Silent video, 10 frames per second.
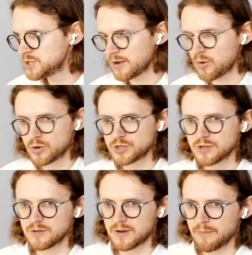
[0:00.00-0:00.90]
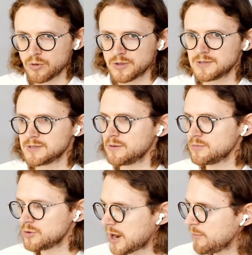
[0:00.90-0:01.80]
Человек хочет работать,
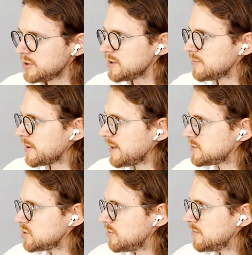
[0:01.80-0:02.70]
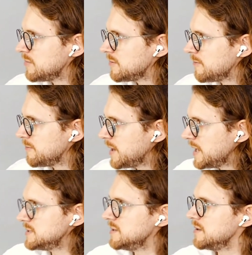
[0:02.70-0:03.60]
там, он работает продавцом в
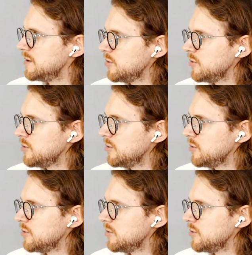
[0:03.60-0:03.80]
магазине,